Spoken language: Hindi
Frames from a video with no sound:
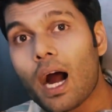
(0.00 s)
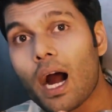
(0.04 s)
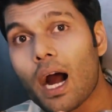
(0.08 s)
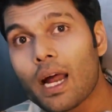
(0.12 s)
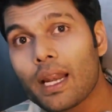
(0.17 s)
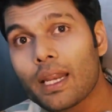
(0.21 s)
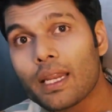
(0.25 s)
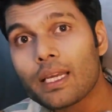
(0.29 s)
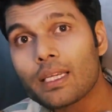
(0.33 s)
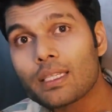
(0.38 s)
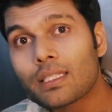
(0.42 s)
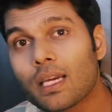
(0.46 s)

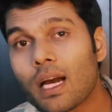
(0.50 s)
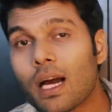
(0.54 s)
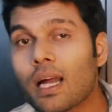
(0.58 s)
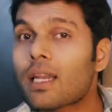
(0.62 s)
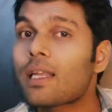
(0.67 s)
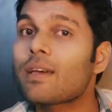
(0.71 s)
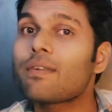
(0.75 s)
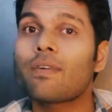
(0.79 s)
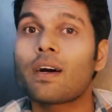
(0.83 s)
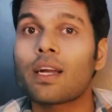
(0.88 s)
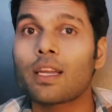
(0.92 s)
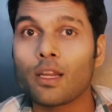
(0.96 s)
आने
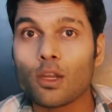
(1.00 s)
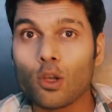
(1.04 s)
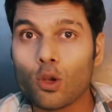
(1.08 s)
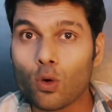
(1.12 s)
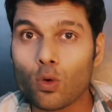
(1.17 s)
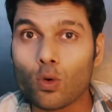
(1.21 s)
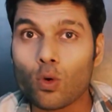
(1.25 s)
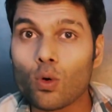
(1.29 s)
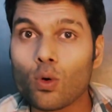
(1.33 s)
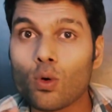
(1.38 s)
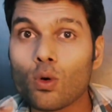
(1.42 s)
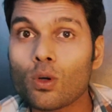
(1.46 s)
जाने वाले
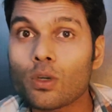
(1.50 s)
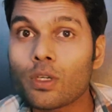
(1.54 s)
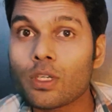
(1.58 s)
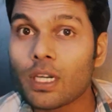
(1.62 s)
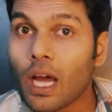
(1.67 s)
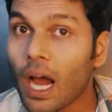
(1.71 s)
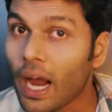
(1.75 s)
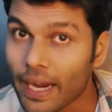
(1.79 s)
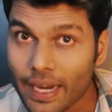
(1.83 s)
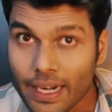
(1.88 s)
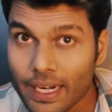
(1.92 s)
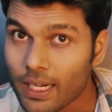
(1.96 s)
लोगों को
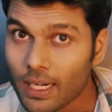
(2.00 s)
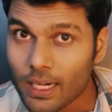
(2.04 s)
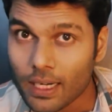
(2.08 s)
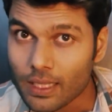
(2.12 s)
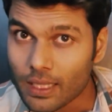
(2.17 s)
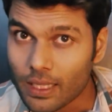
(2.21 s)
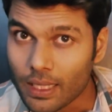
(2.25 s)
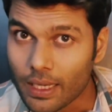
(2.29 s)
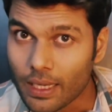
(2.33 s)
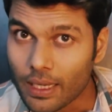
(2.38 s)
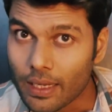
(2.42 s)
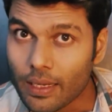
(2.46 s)
टारगेट
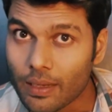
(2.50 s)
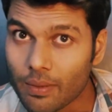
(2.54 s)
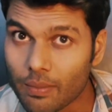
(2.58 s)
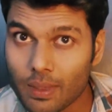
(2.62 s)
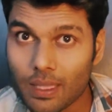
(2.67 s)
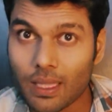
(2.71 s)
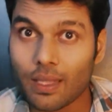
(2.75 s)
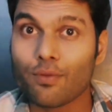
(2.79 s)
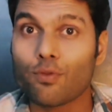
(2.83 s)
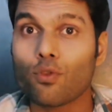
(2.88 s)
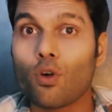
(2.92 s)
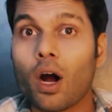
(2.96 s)
करते हैं
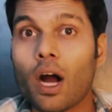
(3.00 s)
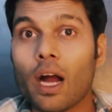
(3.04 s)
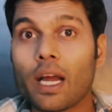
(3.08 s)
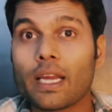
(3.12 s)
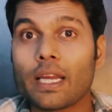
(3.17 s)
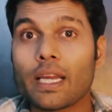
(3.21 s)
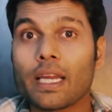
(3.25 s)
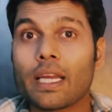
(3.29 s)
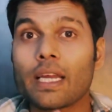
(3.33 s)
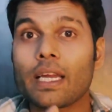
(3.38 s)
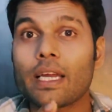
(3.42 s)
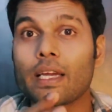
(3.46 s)
मतलब वहां
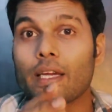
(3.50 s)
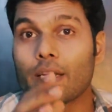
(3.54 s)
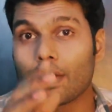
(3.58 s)
के